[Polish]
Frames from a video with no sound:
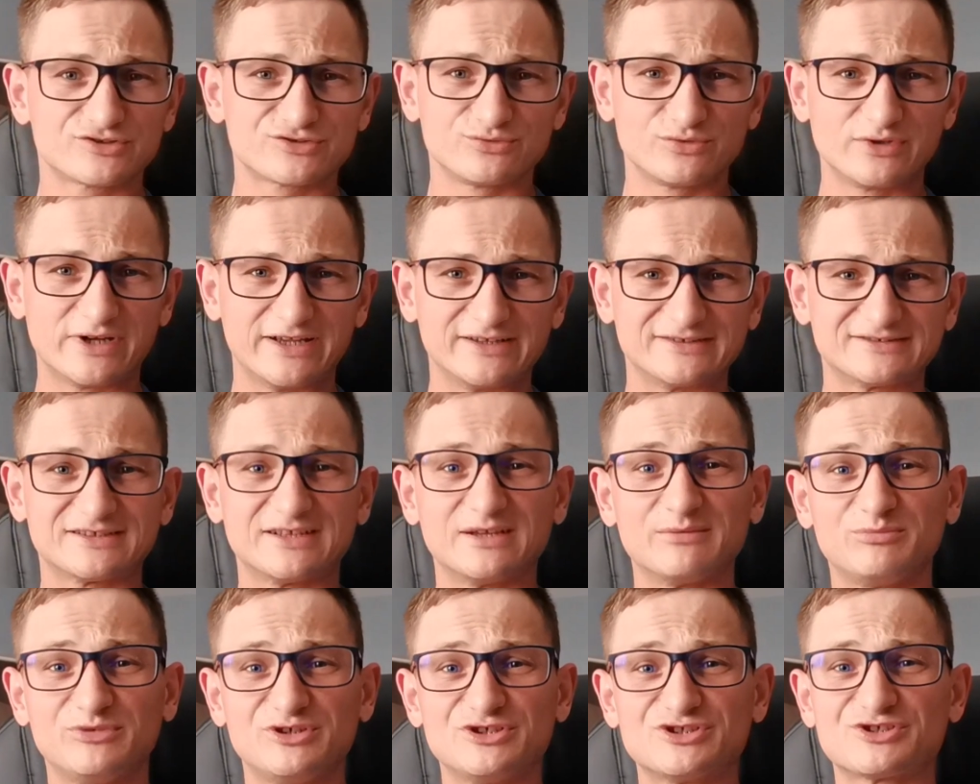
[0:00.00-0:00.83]

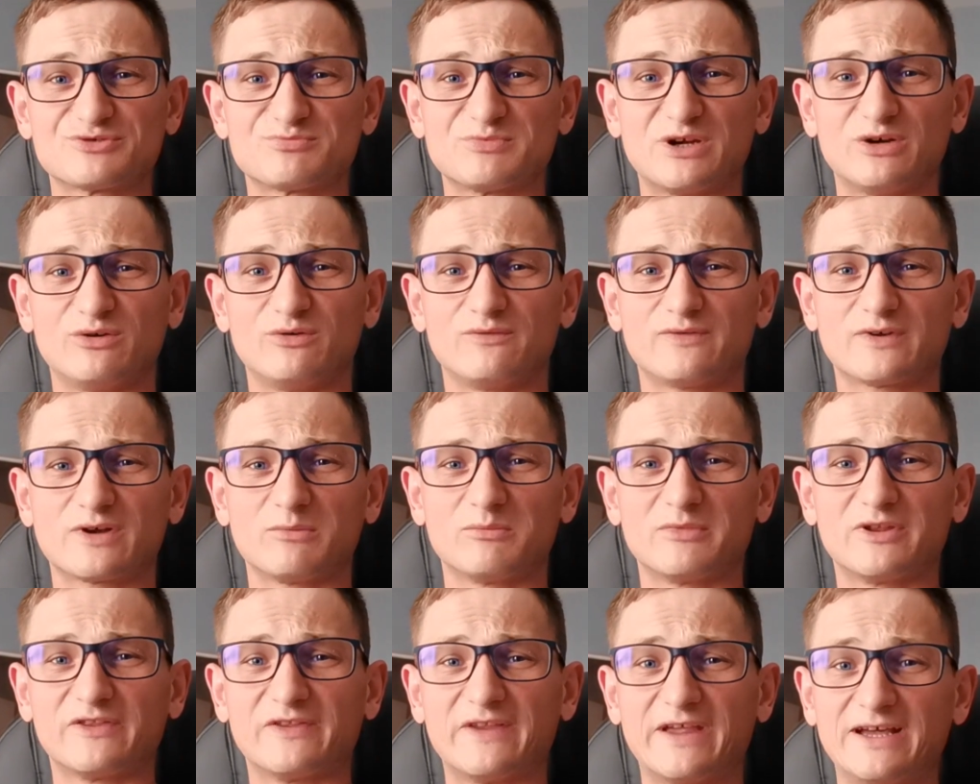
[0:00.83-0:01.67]
sugestie, pisz śmiało w
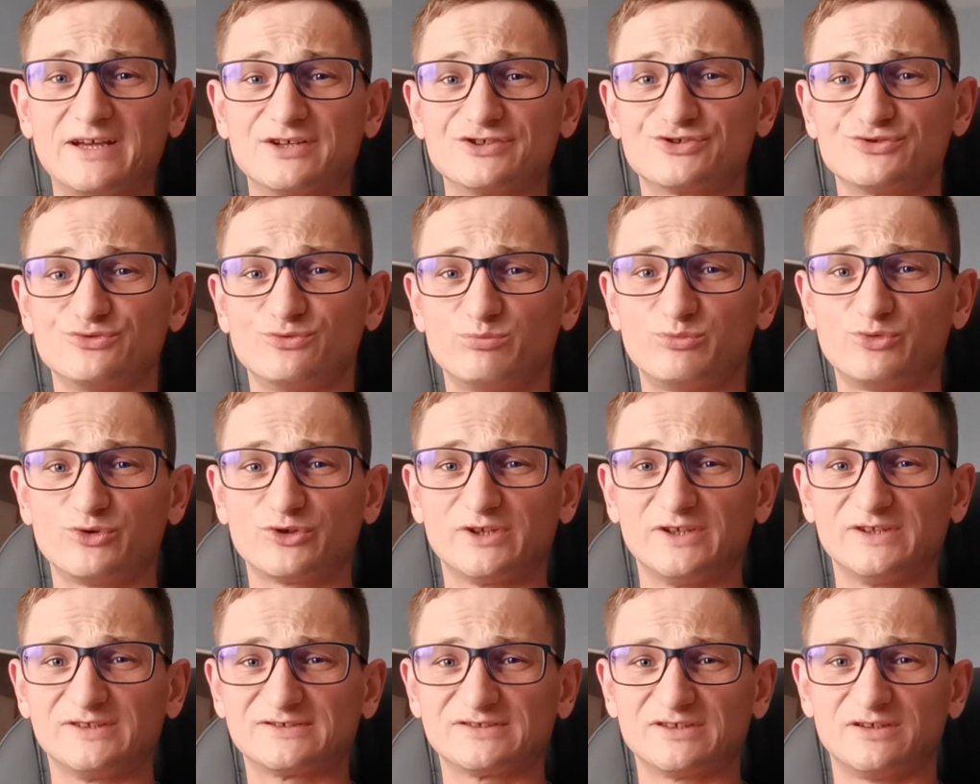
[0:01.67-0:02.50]
komentarzu.
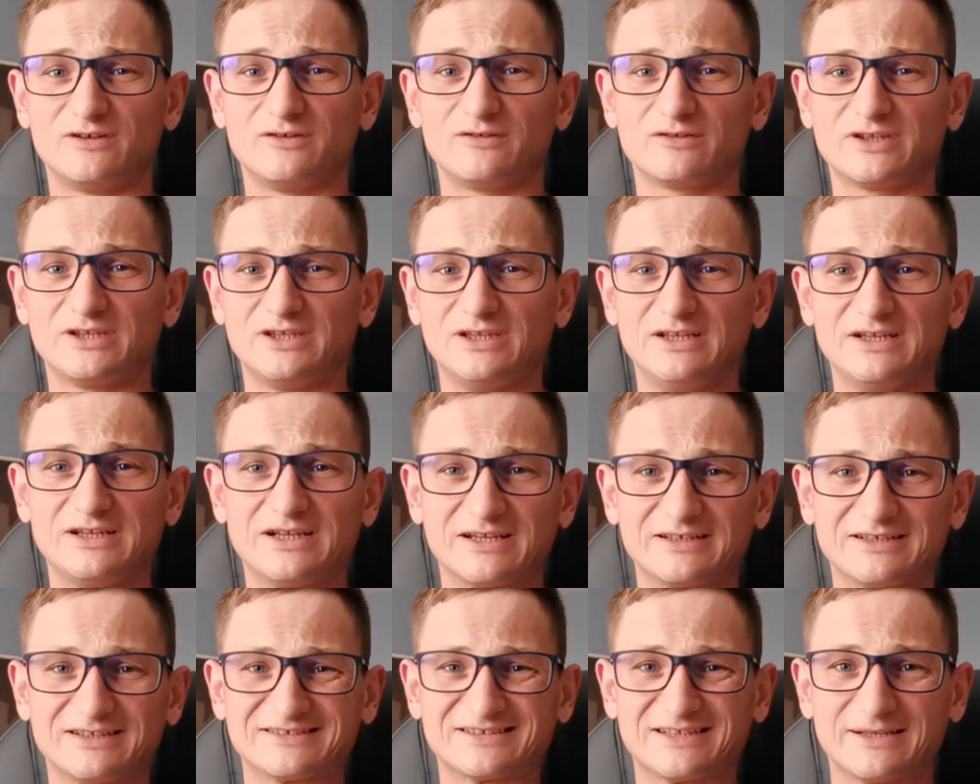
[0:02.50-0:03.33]
Póki co
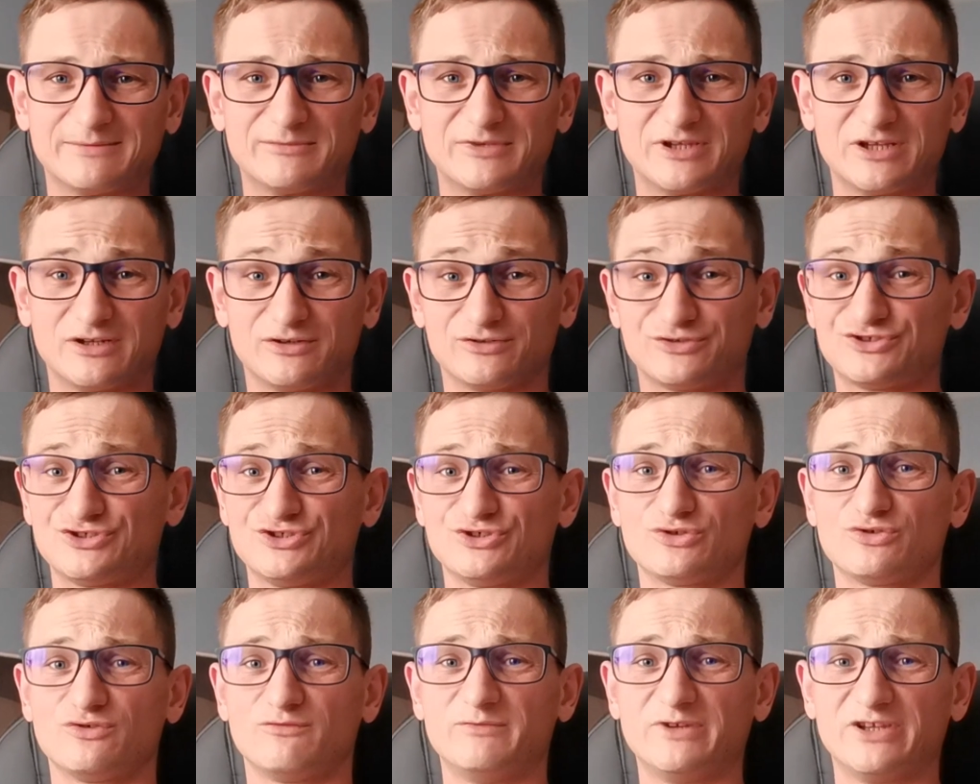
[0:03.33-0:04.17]
kilka następnych
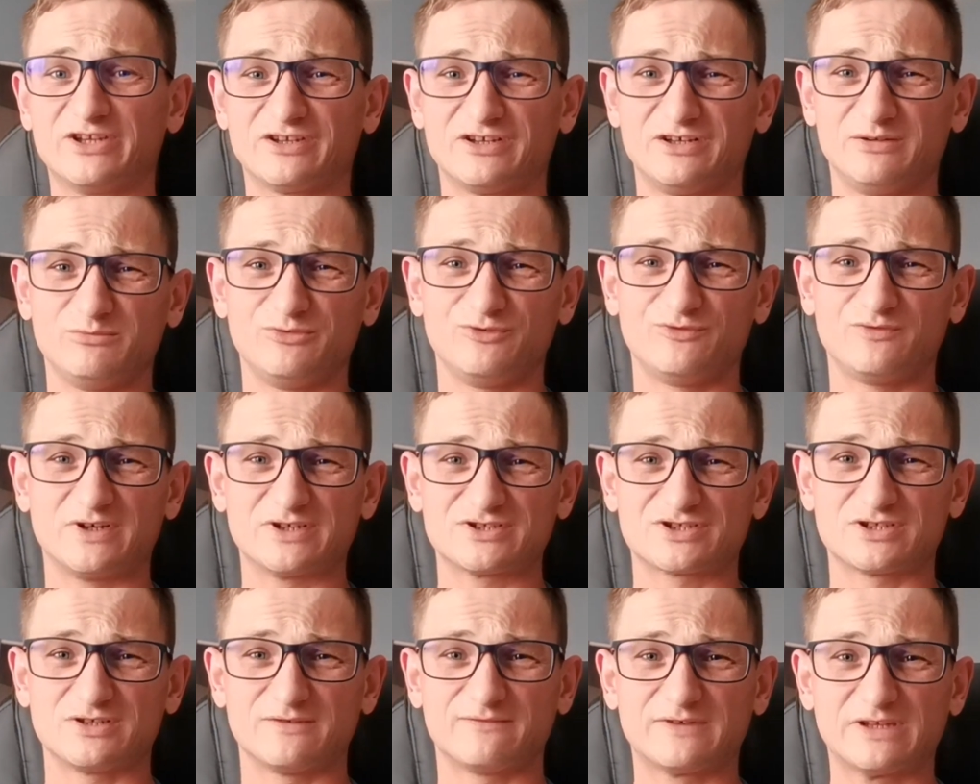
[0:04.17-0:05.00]
odcinków będę robił
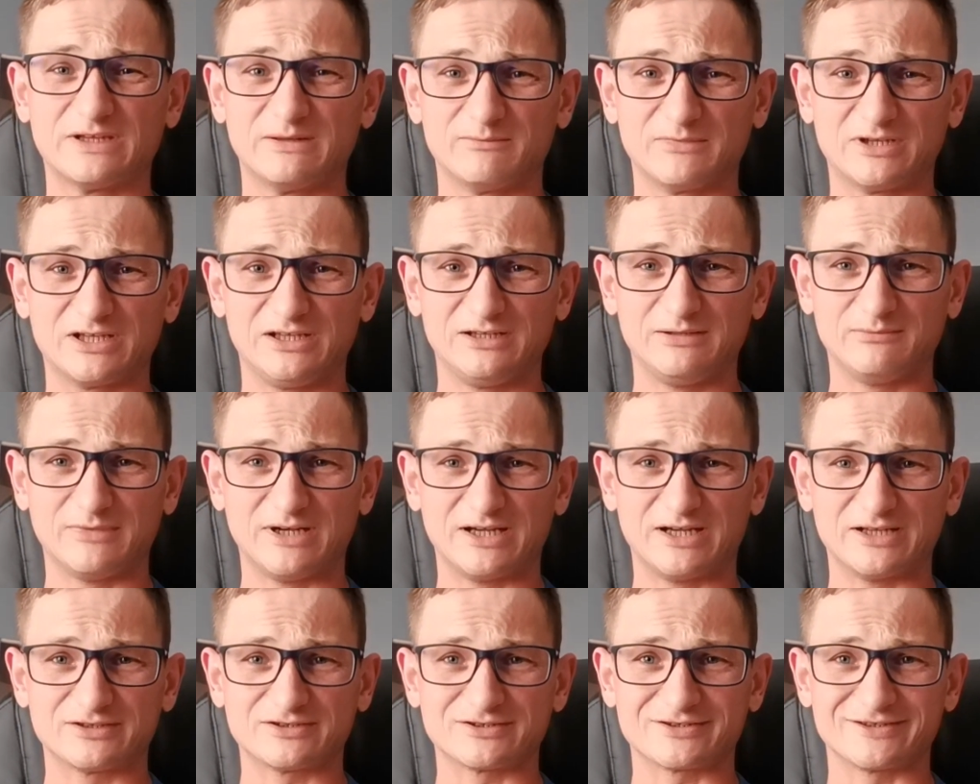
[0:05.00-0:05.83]
właśnie w tym
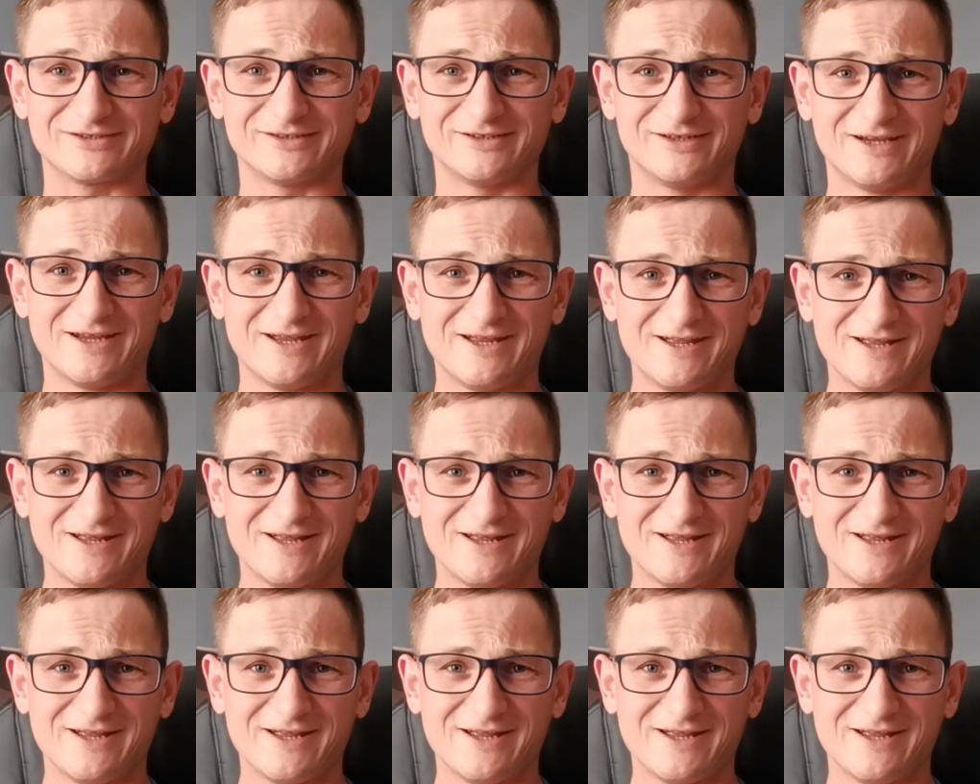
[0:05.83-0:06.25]
klimacie.